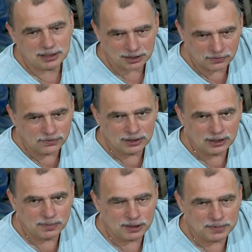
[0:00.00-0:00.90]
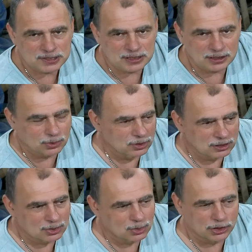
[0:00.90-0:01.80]
Как вы видели по описанию,
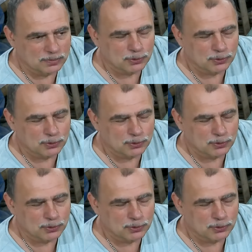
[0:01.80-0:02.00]
это только